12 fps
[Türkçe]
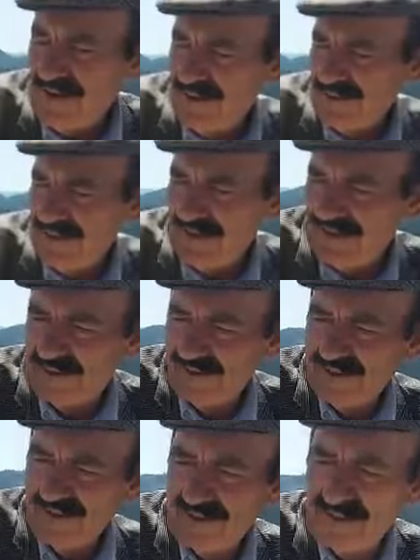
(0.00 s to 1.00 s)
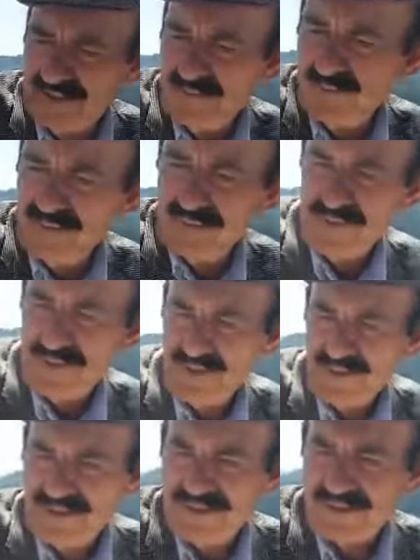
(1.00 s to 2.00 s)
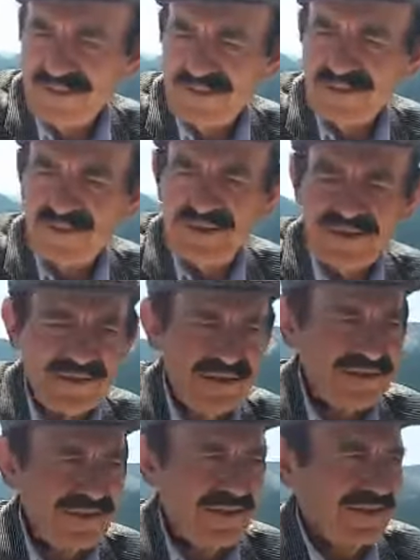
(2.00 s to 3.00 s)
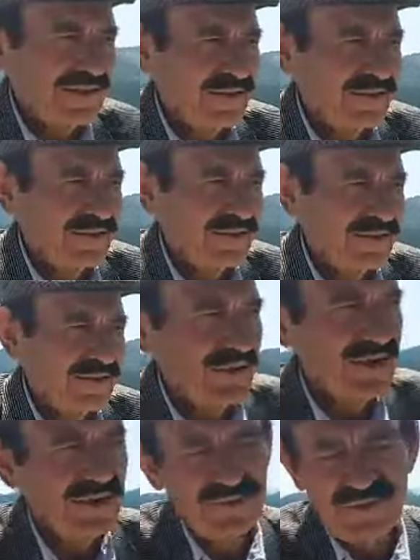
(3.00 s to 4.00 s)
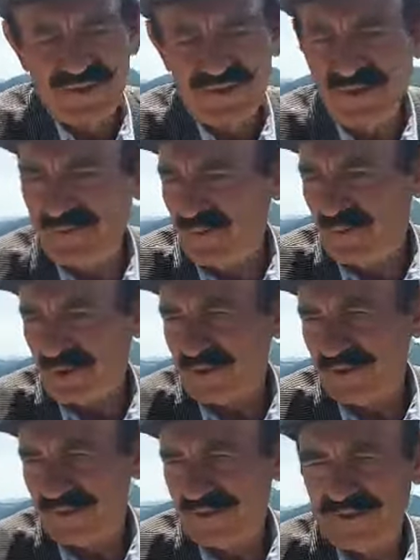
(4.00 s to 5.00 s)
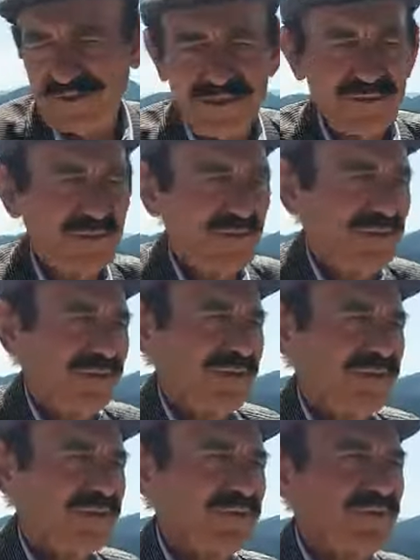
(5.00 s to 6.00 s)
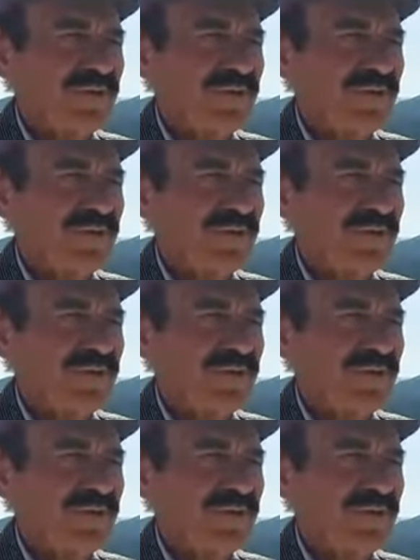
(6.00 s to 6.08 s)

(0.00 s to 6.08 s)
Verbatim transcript: ayrı ayrı. E, bizim aşıklar belki et bir şey diyemem başkasına canım. Yanlış